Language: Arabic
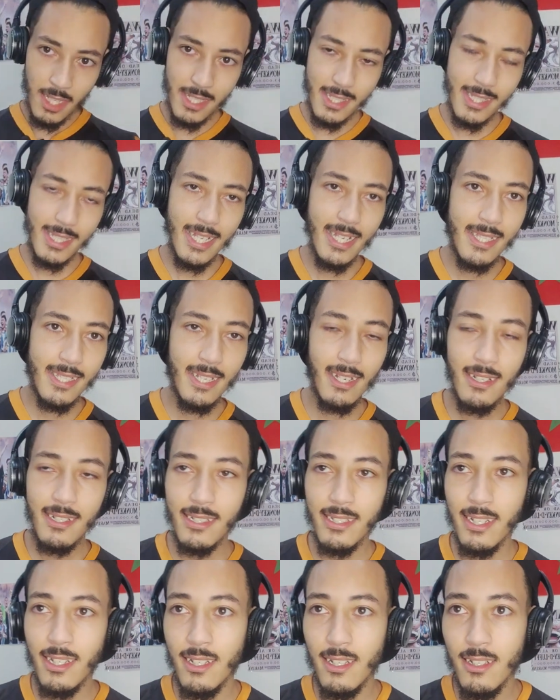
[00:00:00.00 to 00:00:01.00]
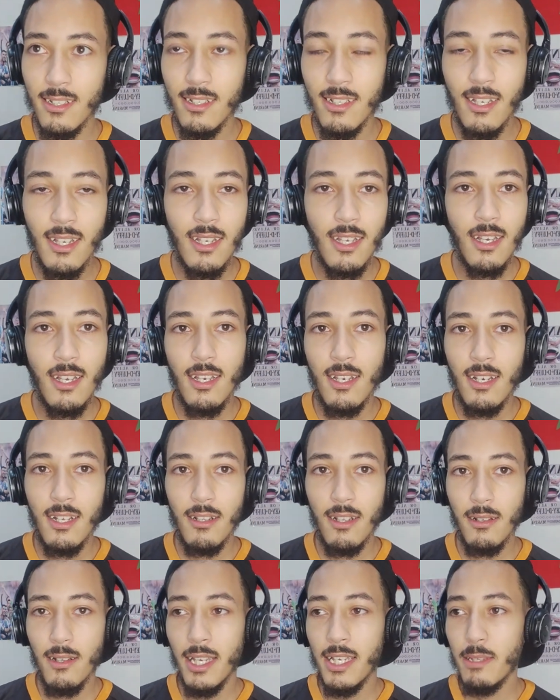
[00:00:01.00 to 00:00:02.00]
السياسه ديال
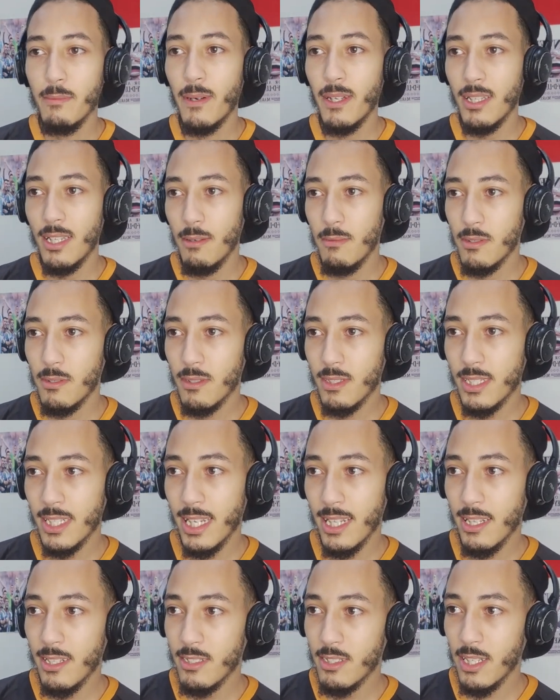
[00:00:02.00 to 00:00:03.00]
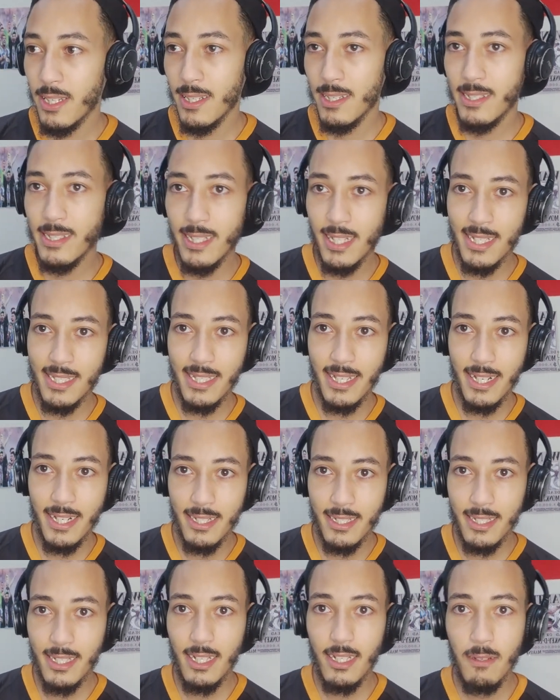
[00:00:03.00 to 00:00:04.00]
اي برنامج تخرج
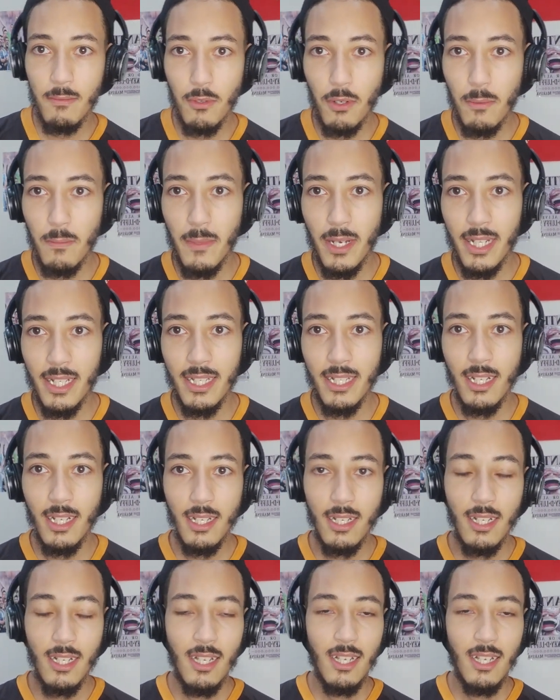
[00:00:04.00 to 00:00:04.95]
الاسرار ديالها بون ما علينا